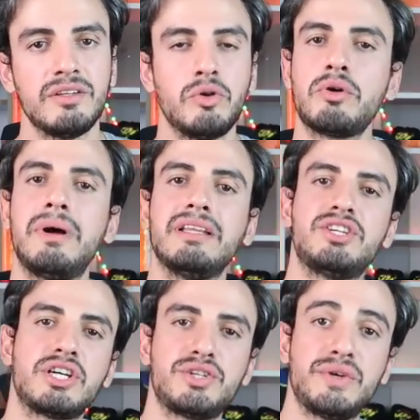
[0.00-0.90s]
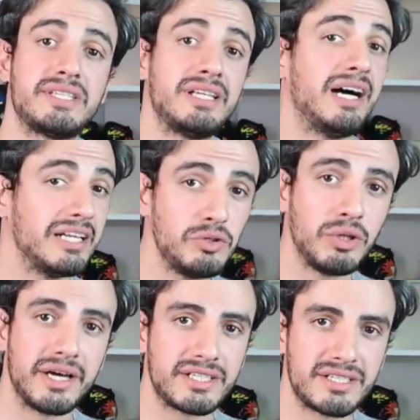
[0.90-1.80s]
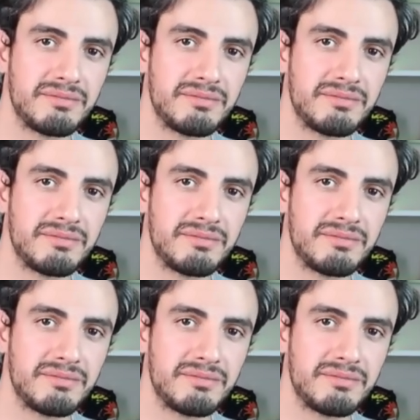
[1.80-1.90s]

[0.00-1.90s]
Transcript: Normalde çıkış fiyatıyla alıyorlar